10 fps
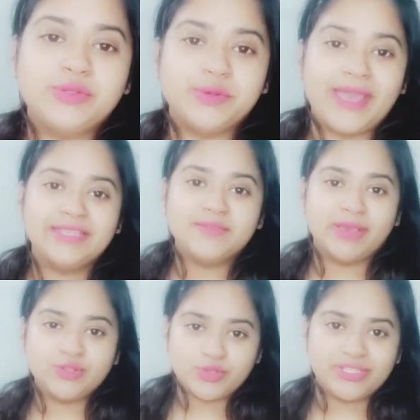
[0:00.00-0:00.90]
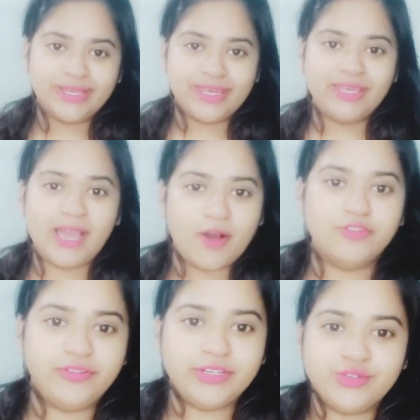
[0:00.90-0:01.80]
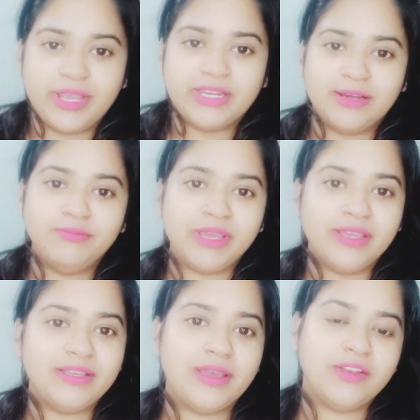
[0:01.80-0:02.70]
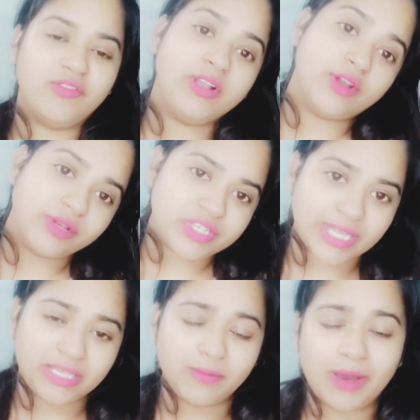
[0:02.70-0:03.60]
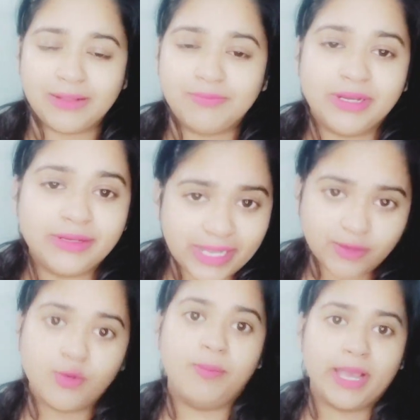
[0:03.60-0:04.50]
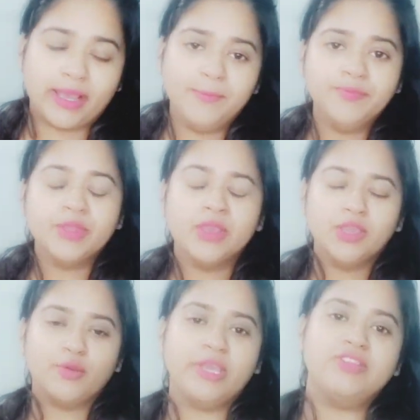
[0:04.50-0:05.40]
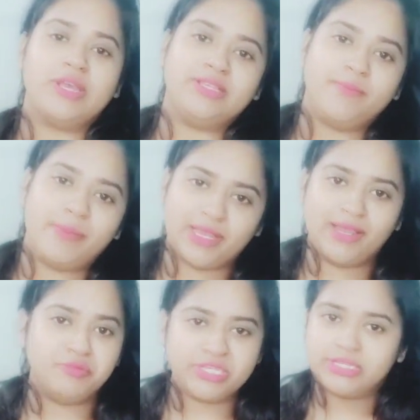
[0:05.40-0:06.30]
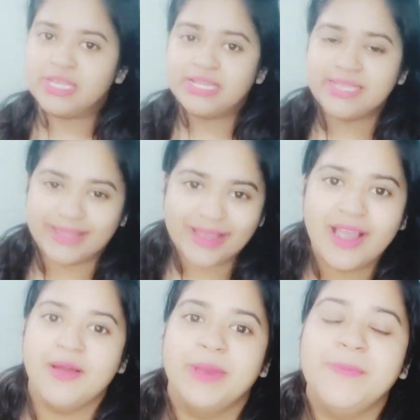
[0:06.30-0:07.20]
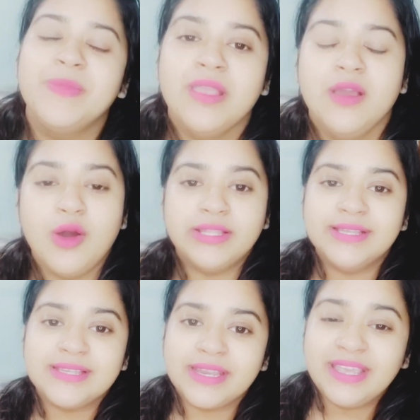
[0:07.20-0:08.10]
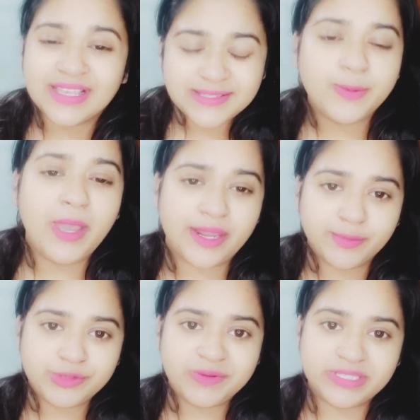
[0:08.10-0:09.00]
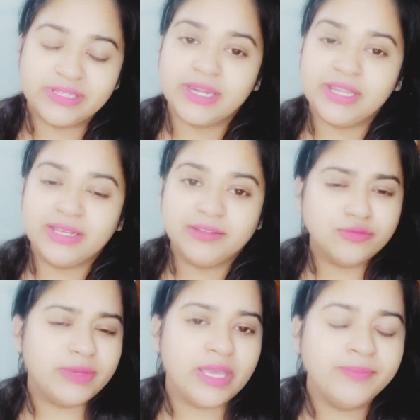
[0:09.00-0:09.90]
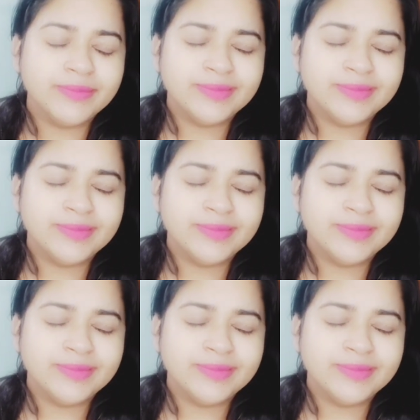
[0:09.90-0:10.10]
सो गाइस मैं सोची थी कि ये आउटफिट जो है ना मैं ये रिवील करूंगी शादी के बाद बट नहीं हो पाएगा क्योंकि शादी से पहले ही मुझे इतना ज्यादा काम है और इतने सारे गेस्ट भी आ रहे हैं मुझे विजिट करने के लिए तो मैं